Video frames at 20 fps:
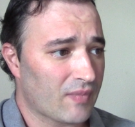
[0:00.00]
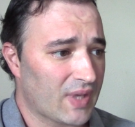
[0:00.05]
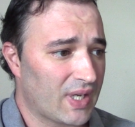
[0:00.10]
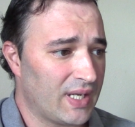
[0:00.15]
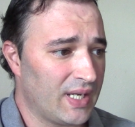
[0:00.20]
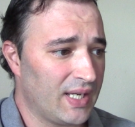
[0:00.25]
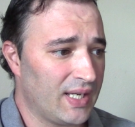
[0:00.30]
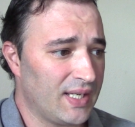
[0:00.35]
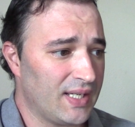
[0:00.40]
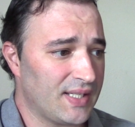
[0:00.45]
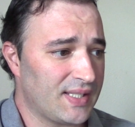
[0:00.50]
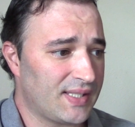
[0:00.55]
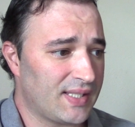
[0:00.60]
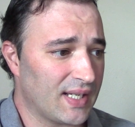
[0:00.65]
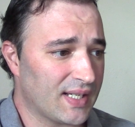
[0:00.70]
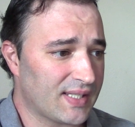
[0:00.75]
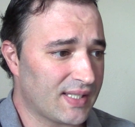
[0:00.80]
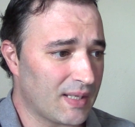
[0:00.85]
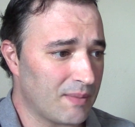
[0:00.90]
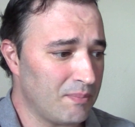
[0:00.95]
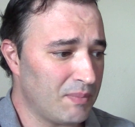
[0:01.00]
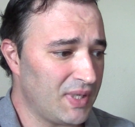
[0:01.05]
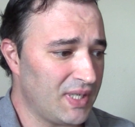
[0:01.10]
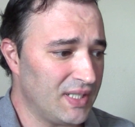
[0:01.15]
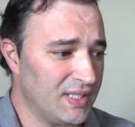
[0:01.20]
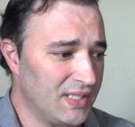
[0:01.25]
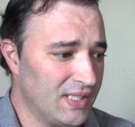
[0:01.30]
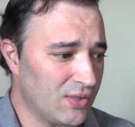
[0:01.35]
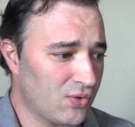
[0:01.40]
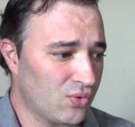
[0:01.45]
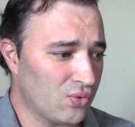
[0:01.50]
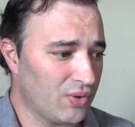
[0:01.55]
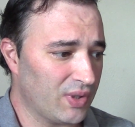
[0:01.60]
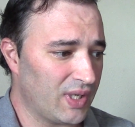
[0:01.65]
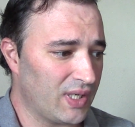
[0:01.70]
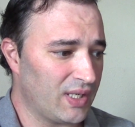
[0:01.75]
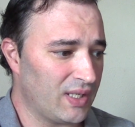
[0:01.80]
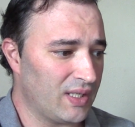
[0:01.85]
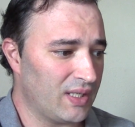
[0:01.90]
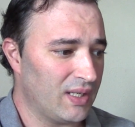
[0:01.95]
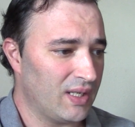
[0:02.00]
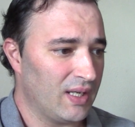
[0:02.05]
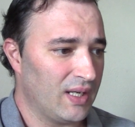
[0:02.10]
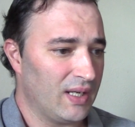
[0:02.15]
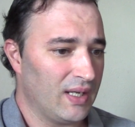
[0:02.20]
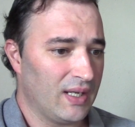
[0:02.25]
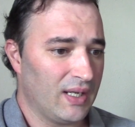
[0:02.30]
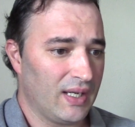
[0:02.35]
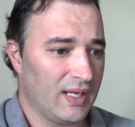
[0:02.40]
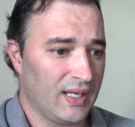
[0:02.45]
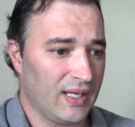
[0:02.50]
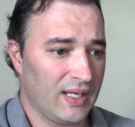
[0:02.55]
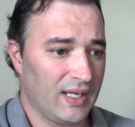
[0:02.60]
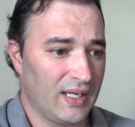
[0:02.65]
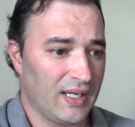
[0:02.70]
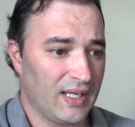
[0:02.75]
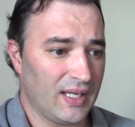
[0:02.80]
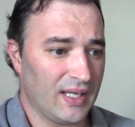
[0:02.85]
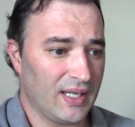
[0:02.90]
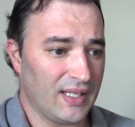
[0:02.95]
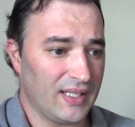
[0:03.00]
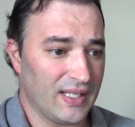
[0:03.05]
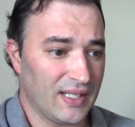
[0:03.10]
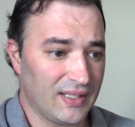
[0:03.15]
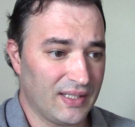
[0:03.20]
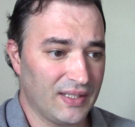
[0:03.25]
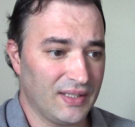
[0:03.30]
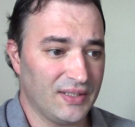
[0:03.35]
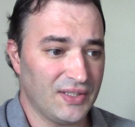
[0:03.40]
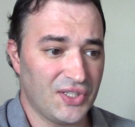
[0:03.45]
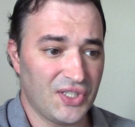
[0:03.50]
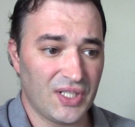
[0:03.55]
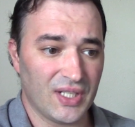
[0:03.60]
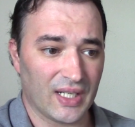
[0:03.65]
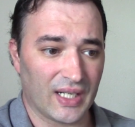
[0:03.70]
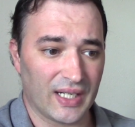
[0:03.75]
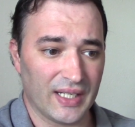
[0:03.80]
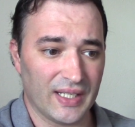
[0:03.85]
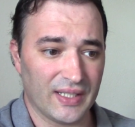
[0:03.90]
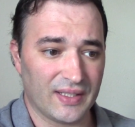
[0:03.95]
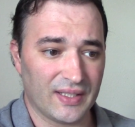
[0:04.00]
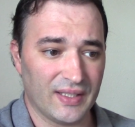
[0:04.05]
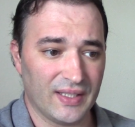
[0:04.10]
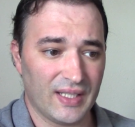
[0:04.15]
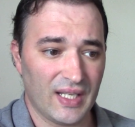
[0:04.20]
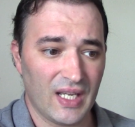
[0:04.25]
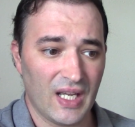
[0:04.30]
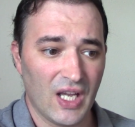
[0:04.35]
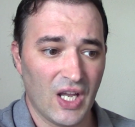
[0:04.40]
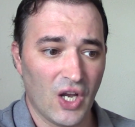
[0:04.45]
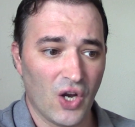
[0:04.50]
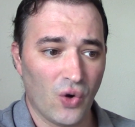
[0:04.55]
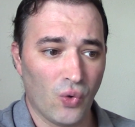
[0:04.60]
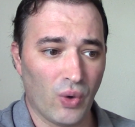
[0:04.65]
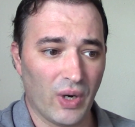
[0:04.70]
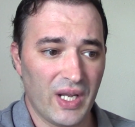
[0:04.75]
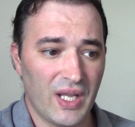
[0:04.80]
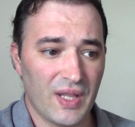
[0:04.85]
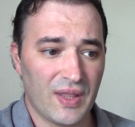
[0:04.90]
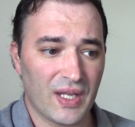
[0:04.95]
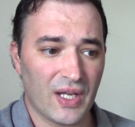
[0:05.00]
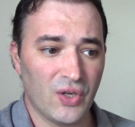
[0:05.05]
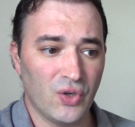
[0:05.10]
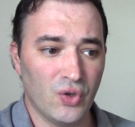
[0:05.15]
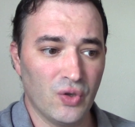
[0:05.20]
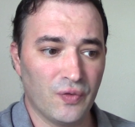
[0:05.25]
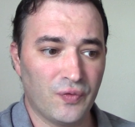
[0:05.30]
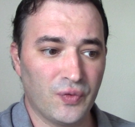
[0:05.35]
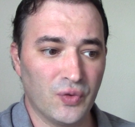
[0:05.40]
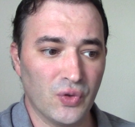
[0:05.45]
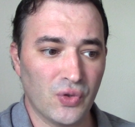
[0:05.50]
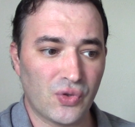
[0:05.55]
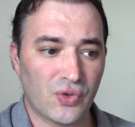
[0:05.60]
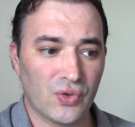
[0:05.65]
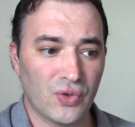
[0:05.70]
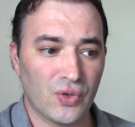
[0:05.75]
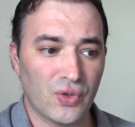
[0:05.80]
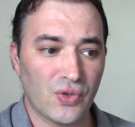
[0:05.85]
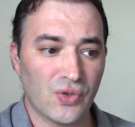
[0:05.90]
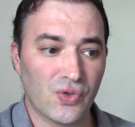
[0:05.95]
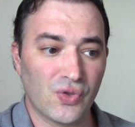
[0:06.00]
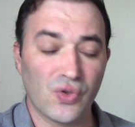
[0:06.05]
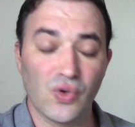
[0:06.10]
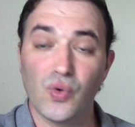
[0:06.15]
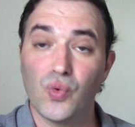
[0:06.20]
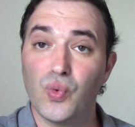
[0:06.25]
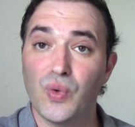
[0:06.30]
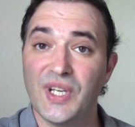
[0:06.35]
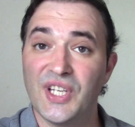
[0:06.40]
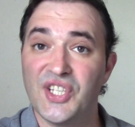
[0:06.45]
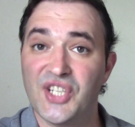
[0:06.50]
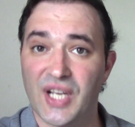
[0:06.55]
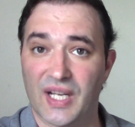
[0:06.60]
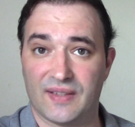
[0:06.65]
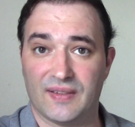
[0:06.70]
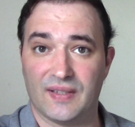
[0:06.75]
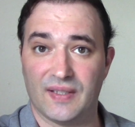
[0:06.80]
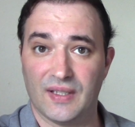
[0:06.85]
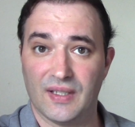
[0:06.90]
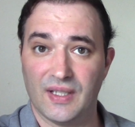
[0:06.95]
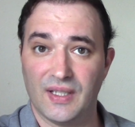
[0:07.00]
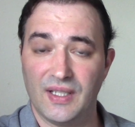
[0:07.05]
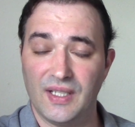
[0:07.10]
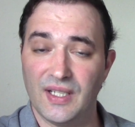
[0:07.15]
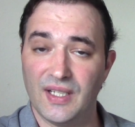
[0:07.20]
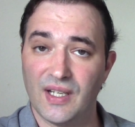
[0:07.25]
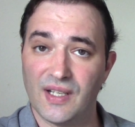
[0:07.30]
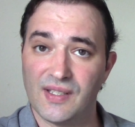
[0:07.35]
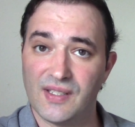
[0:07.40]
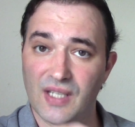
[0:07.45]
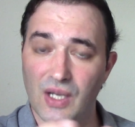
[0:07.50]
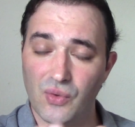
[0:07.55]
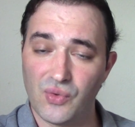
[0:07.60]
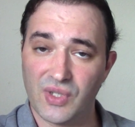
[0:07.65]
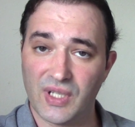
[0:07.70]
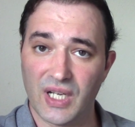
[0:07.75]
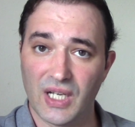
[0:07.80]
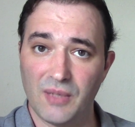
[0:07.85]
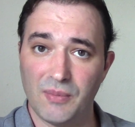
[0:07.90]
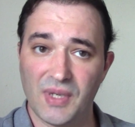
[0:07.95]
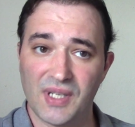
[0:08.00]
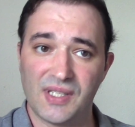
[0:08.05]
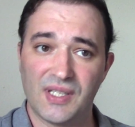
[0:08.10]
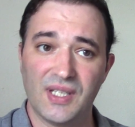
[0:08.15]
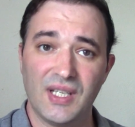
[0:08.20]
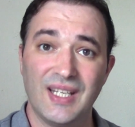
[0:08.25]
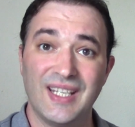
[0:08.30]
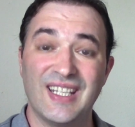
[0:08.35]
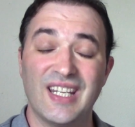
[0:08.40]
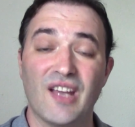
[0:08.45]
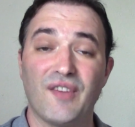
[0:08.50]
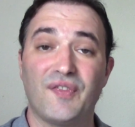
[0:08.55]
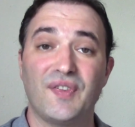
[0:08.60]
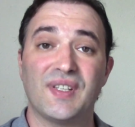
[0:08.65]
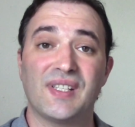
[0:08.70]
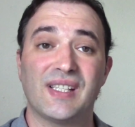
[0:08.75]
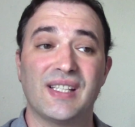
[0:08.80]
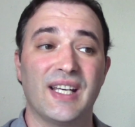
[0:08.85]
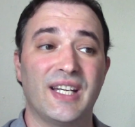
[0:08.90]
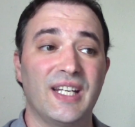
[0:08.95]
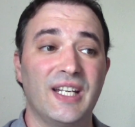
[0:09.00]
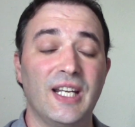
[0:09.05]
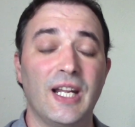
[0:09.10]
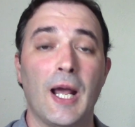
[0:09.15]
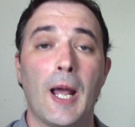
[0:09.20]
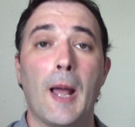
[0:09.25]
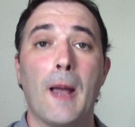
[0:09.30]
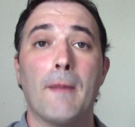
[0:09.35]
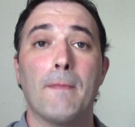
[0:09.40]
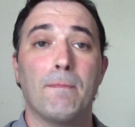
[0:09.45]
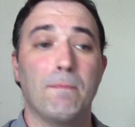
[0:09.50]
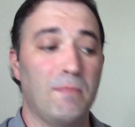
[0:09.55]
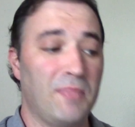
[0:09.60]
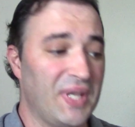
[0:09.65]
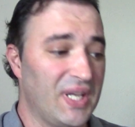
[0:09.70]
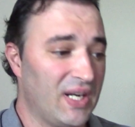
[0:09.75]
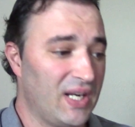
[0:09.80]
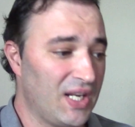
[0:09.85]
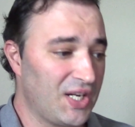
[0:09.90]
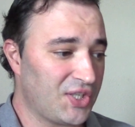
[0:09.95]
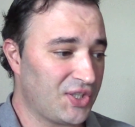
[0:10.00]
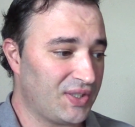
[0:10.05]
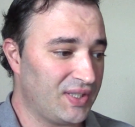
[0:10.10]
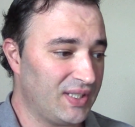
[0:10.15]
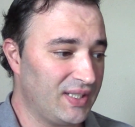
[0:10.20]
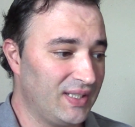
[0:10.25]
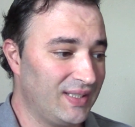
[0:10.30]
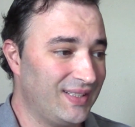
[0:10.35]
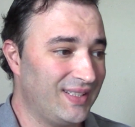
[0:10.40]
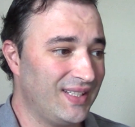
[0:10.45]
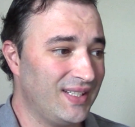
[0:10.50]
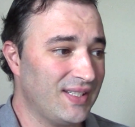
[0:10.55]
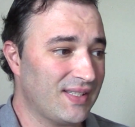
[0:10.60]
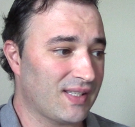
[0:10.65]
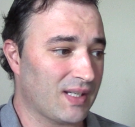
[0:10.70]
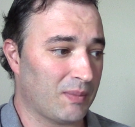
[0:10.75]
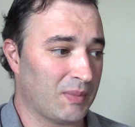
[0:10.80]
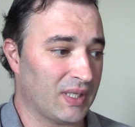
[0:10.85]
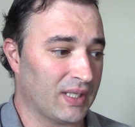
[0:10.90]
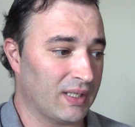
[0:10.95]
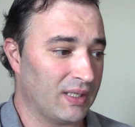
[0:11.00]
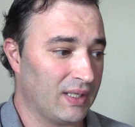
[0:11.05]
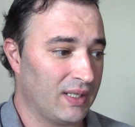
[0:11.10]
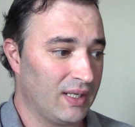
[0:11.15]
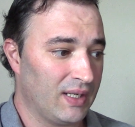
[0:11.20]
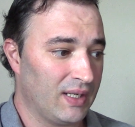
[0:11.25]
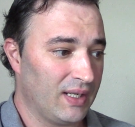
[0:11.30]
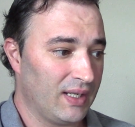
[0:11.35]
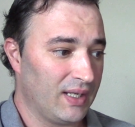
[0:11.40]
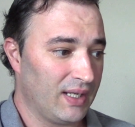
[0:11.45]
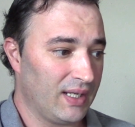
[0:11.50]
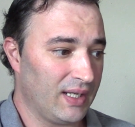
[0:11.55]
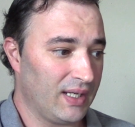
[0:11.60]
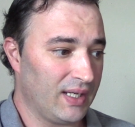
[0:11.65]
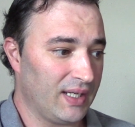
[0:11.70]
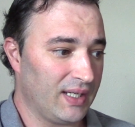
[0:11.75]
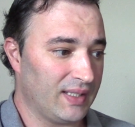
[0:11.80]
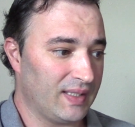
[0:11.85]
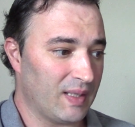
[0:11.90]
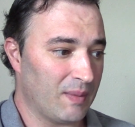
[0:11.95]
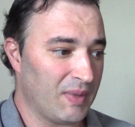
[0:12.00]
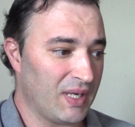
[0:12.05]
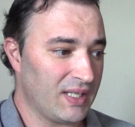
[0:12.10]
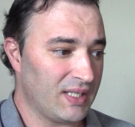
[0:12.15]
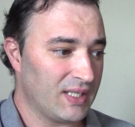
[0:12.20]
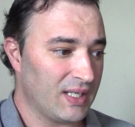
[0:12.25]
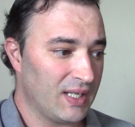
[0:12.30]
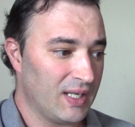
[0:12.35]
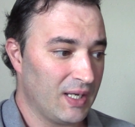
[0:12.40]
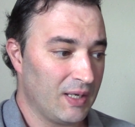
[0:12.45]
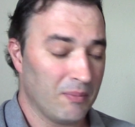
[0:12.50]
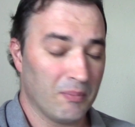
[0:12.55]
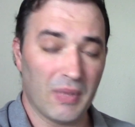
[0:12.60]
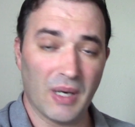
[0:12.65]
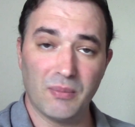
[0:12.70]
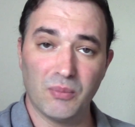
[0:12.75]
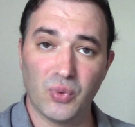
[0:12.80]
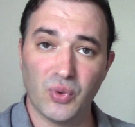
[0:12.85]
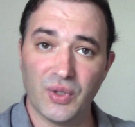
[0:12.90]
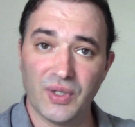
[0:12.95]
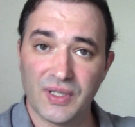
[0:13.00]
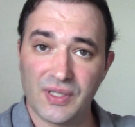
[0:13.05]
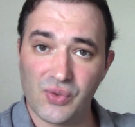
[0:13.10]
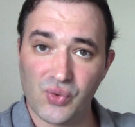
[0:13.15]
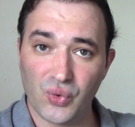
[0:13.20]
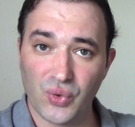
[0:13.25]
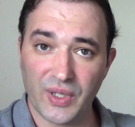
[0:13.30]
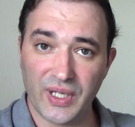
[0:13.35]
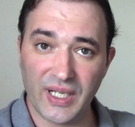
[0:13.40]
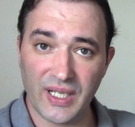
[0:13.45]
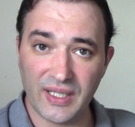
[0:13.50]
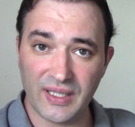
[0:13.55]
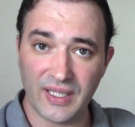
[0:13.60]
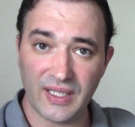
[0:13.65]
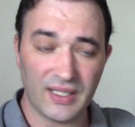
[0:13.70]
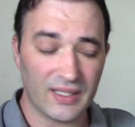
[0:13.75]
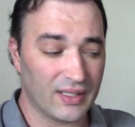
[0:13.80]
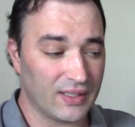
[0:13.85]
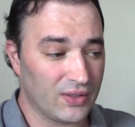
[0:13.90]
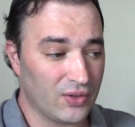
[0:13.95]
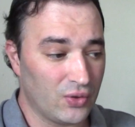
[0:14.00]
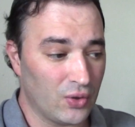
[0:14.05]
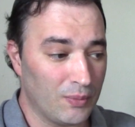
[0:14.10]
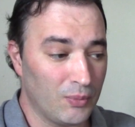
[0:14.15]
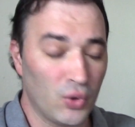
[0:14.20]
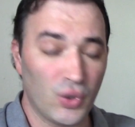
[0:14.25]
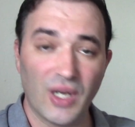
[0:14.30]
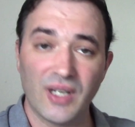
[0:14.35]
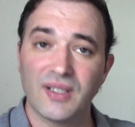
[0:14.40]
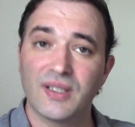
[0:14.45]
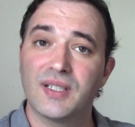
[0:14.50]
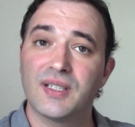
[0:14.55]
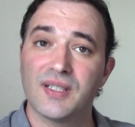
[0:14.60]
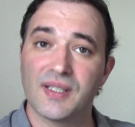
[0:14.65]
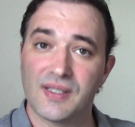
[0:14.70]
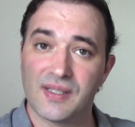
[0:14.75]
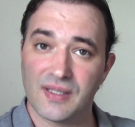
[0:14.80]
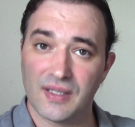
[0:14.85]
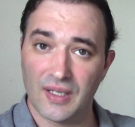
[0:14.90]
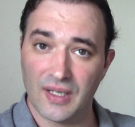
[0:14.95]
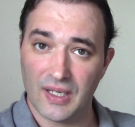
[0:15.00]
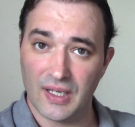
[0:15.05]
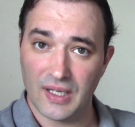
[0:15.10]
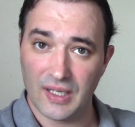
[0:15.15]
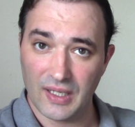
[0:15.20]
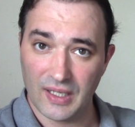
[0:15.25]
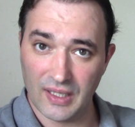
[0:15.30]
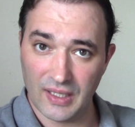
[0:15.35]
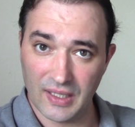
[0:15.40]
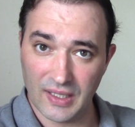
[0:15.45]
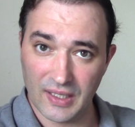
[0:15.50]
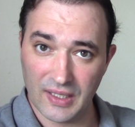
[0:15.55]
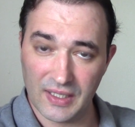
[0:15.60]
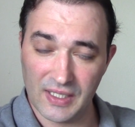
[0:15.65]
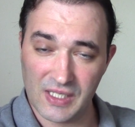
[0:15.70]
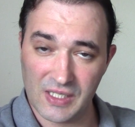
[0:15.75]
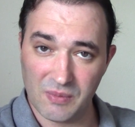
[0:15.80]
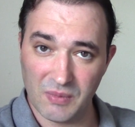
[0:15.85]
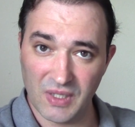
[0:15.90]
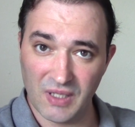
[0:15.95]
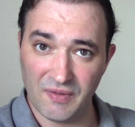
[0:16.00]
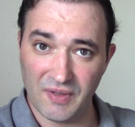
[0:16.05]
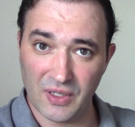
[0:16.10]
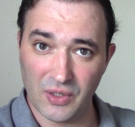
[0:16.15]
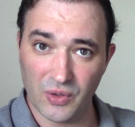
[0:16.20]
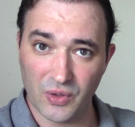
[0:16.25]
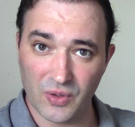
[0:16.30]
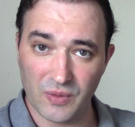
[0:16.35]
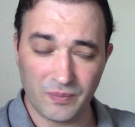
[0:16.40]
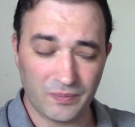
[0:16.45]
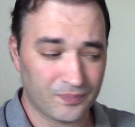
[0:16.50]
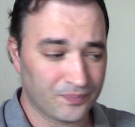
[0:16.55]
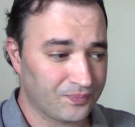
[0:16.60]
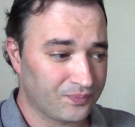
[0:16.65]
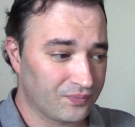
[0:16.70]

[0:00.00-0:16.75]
e, 81. surenin e, 7. ayetinde ve izen nüfusu zuvicet yine zevç kelimesi nefislerin birleştirildiği zaman e, demek. Ben bu Suriye'de gömülen kız e, ismini veriyorum.